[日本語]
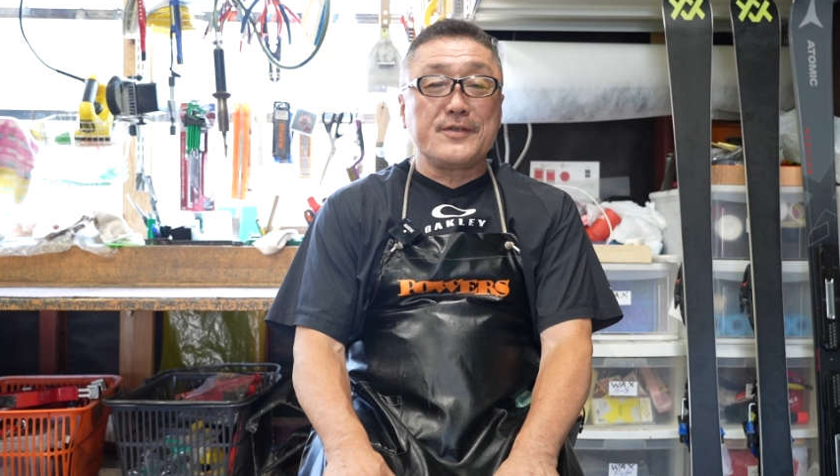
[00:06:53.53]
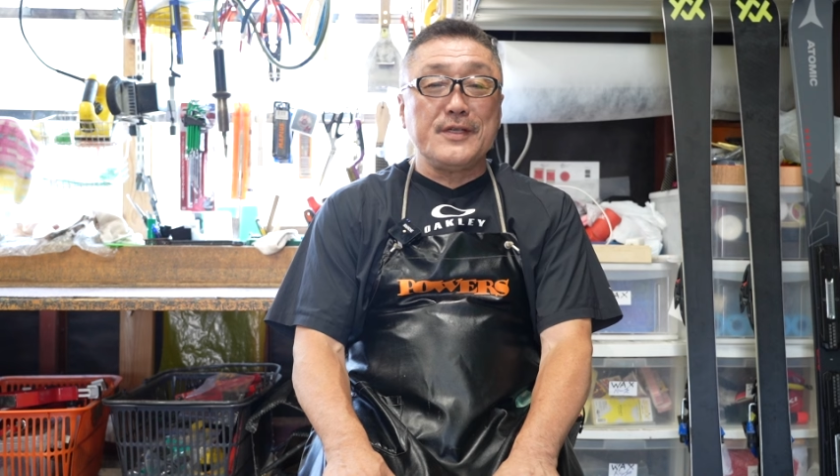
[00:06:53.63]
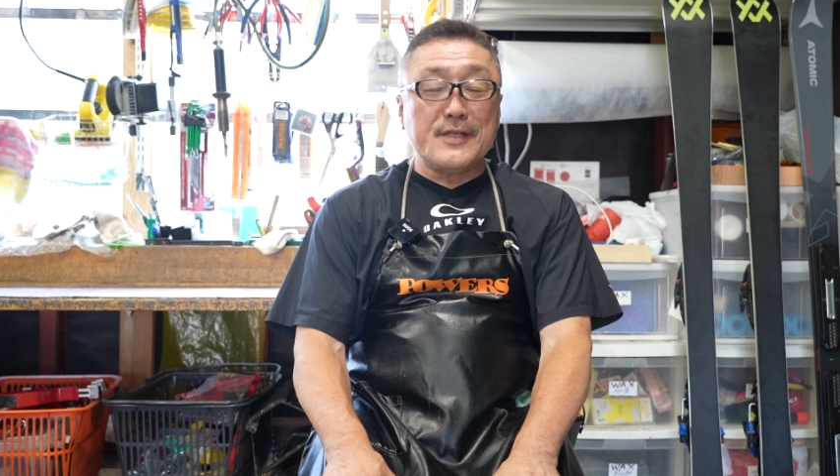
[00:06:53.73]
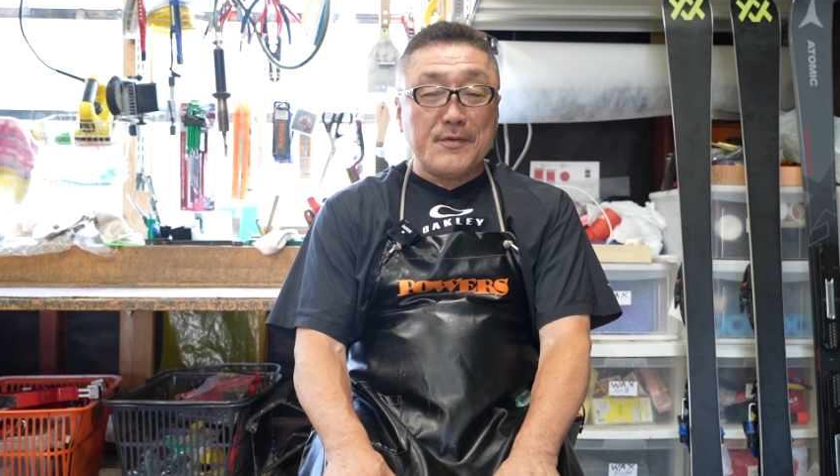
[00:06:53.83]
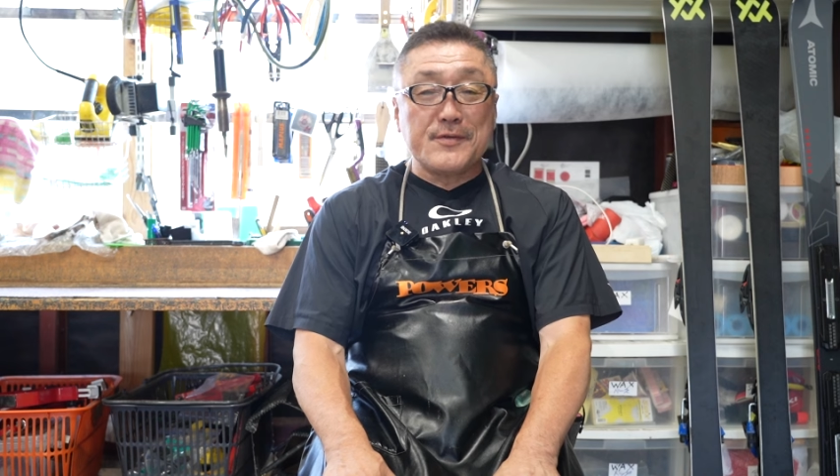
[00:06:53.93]
う
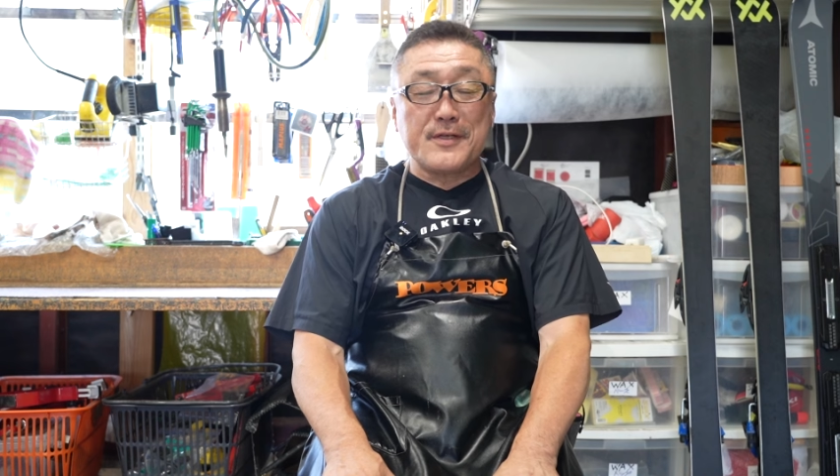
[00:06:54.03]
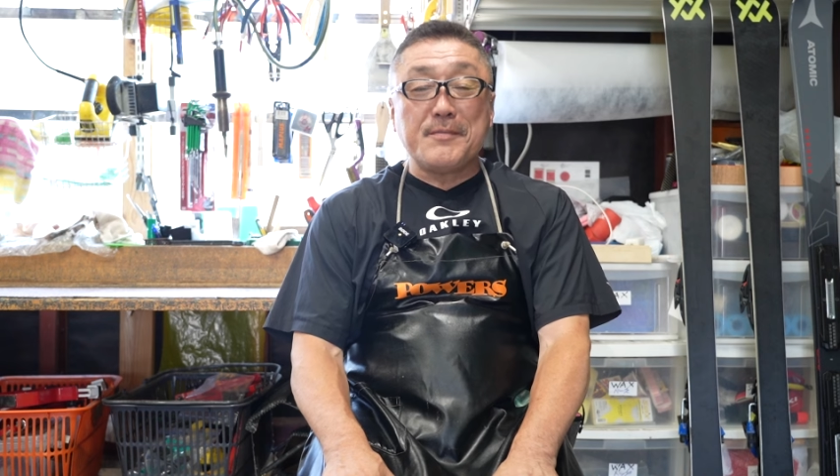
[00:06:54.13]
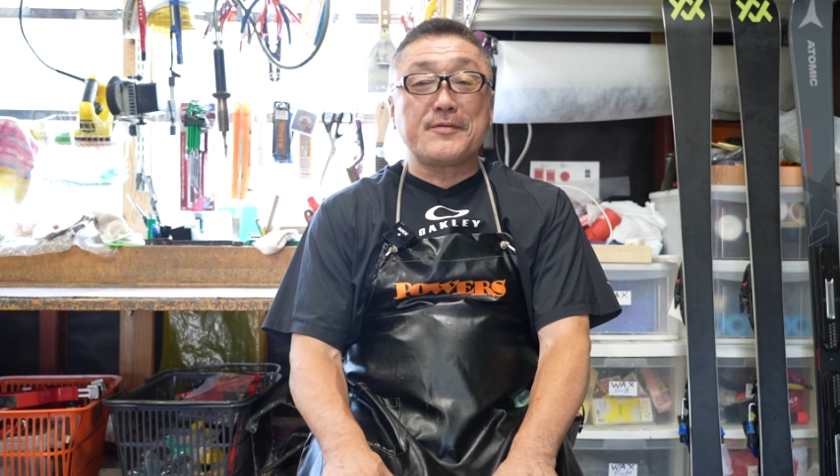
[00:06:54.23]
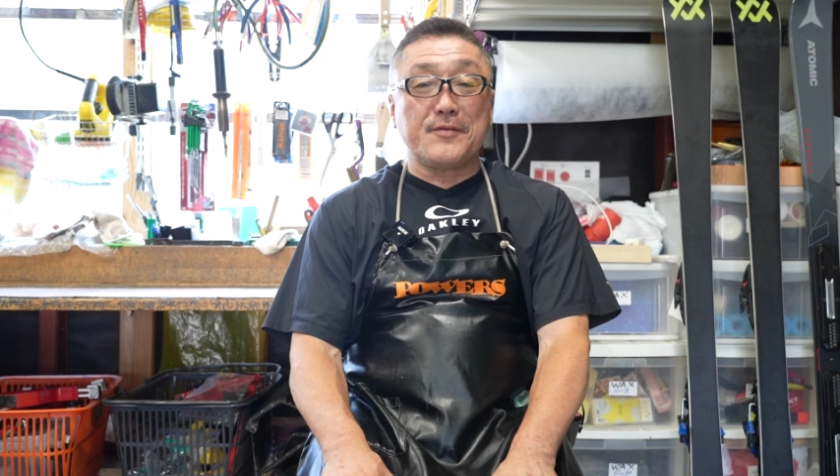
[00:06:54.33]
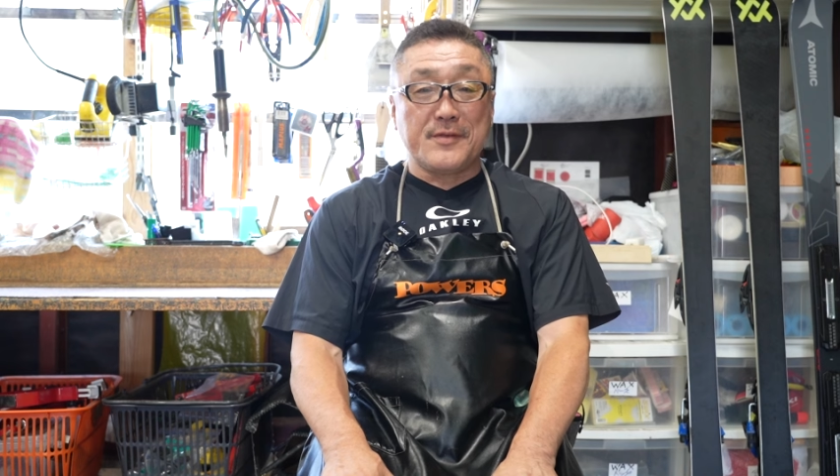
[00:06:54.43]
診断をして
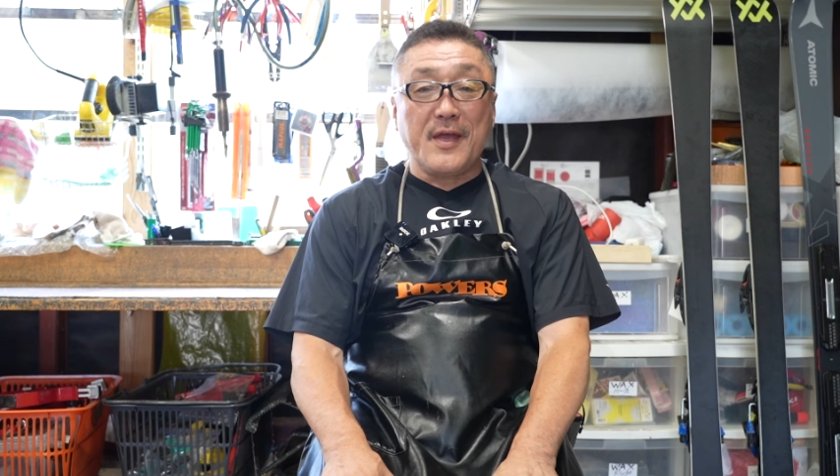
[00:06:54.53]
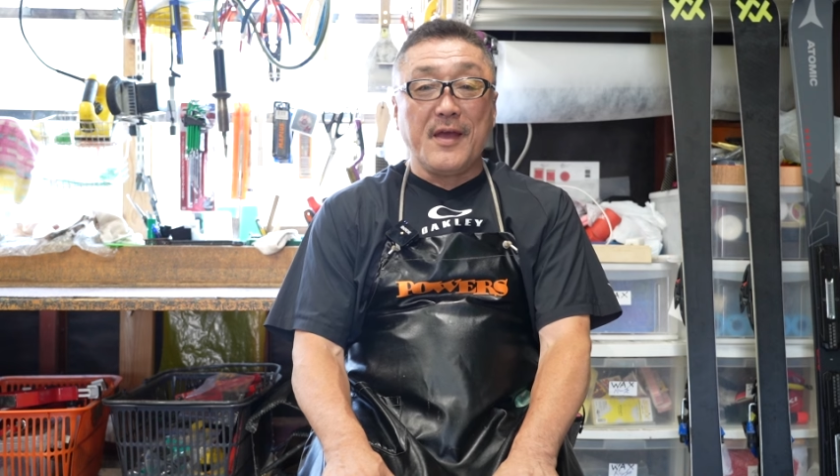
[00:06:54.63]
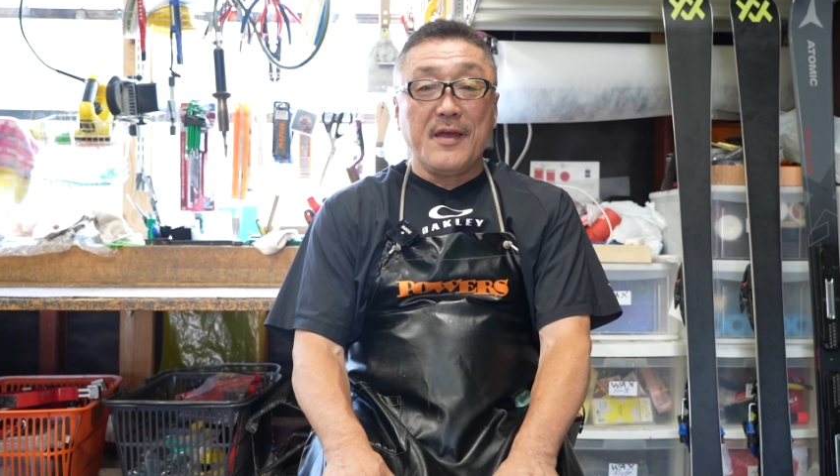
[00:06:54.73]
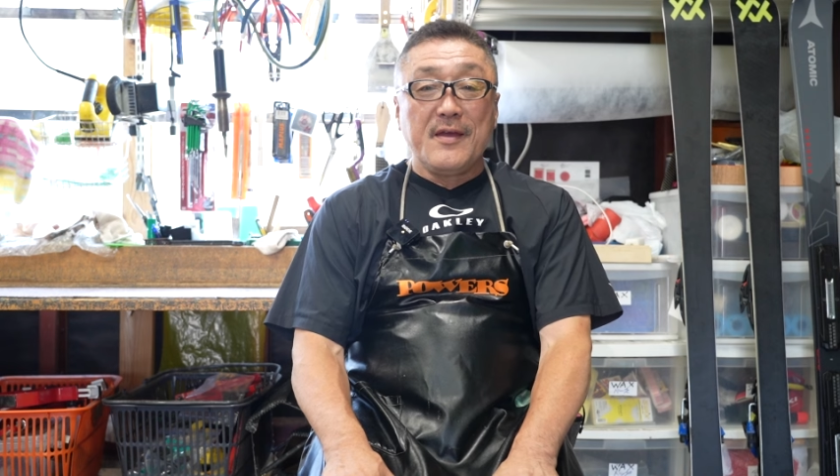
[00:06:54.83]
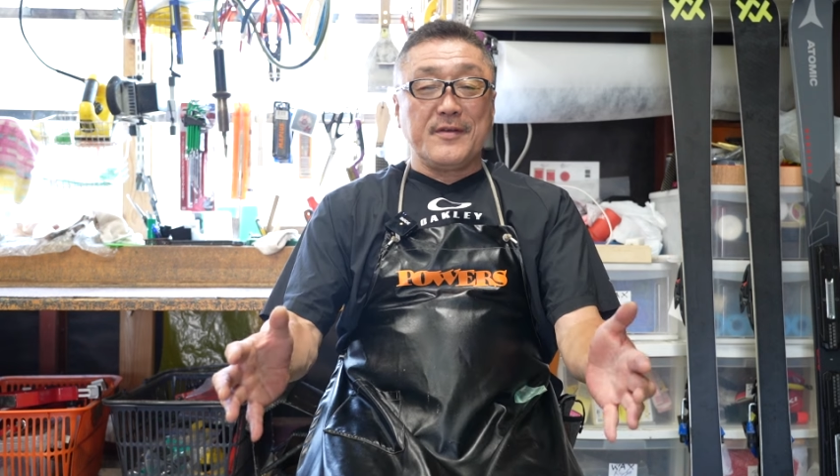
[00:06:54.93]
ますので、